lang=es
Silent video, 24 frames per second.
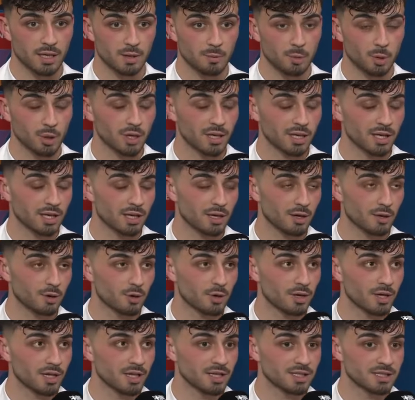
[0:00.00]
poder
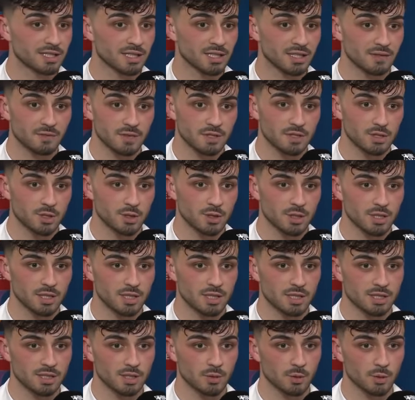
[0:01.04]
quedarnos eh, satisfechos
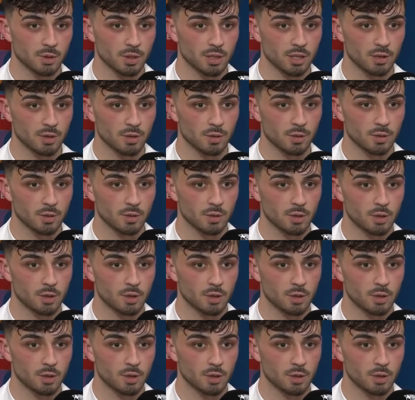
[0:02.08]
y seguro que no,